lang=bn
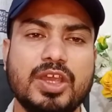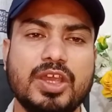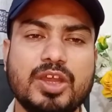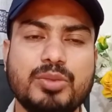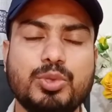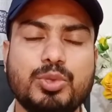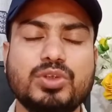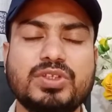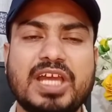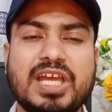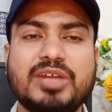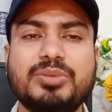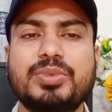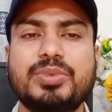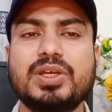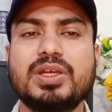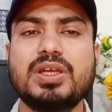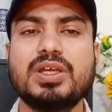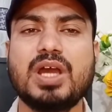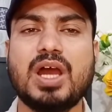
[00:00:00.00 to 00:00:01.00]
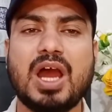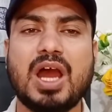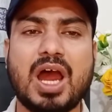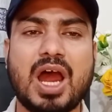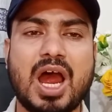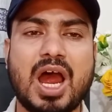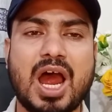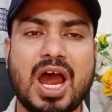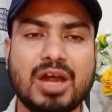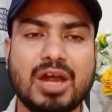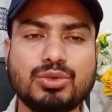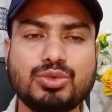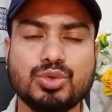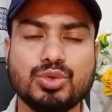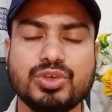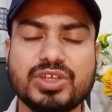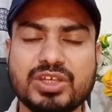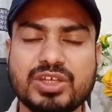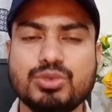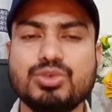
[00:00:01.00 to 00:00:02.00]
এরপর থাকবে হাউ টু
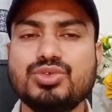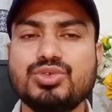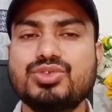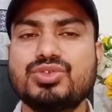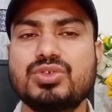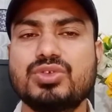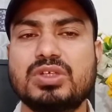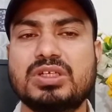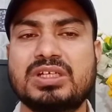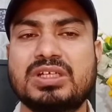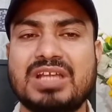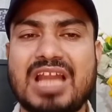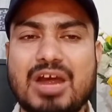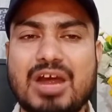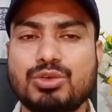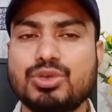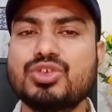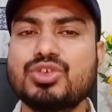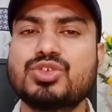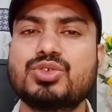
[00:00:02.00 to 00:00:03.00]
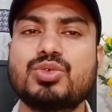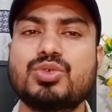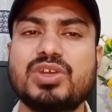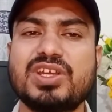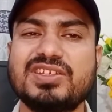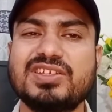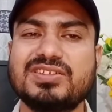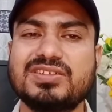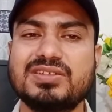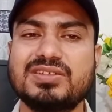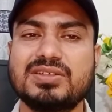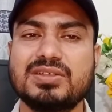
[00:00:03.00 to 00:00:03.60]
ইউজ ক্লাউড স্টোরেজ